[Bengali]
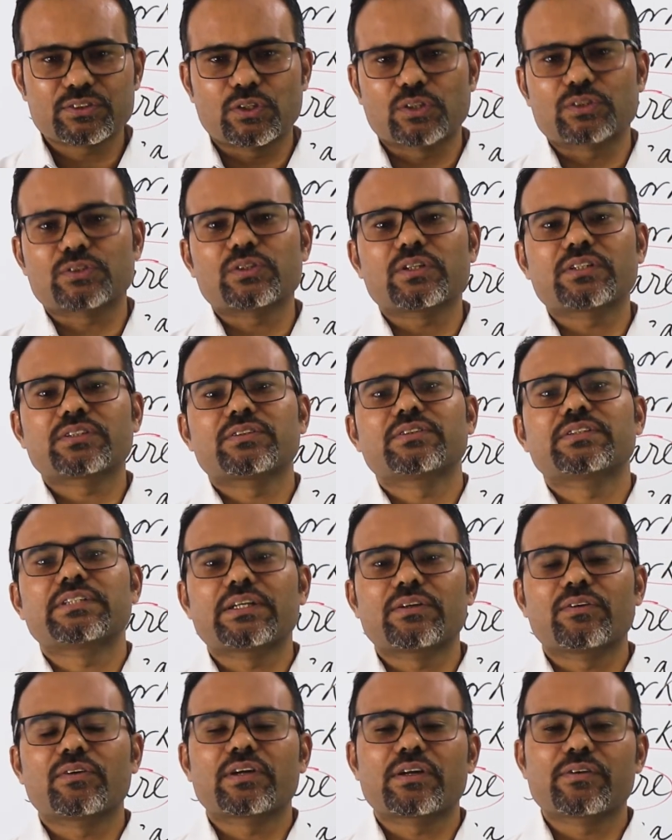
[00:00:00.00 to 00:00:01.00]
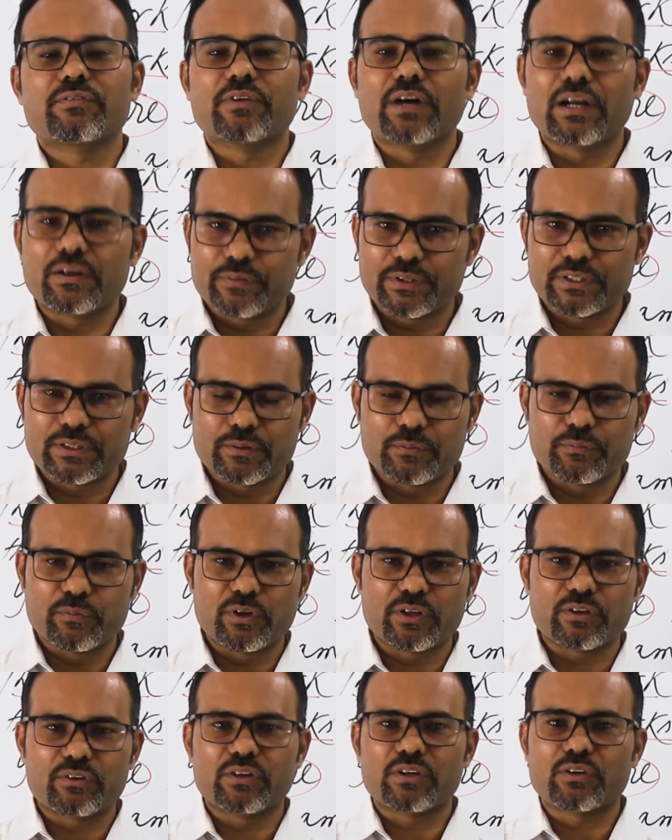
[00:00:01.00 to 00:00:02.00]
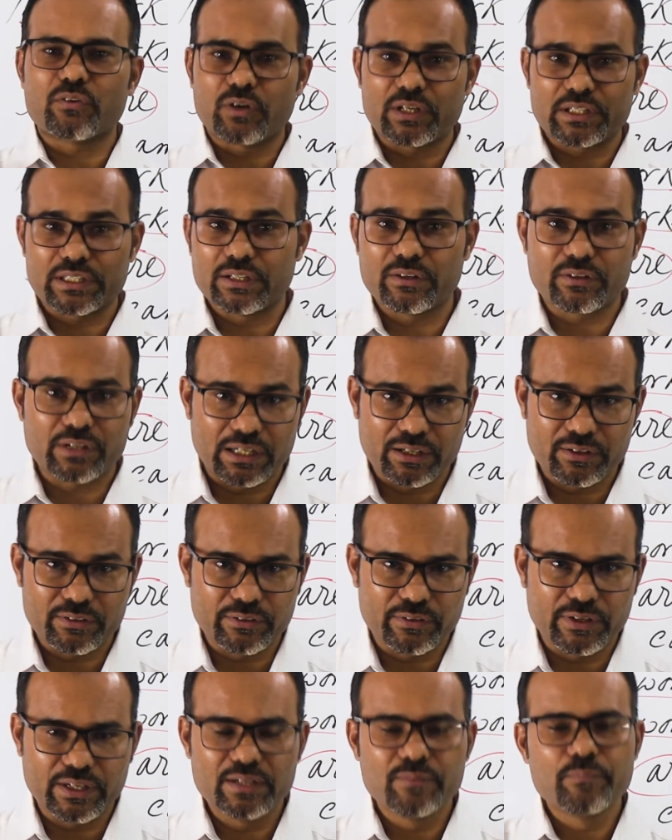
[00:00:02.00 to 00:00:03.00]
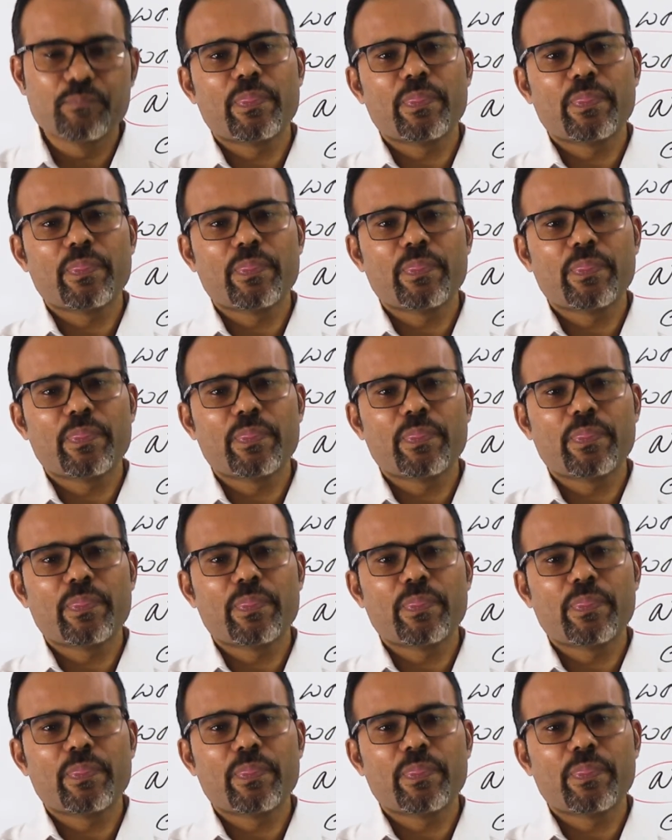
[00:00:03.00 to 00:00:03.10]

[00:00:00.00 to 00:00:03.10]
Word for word: সচরাচর যেগুলোকে বার হিসেবে মনে করি করা যাওয়া খাওয়া দাওয়া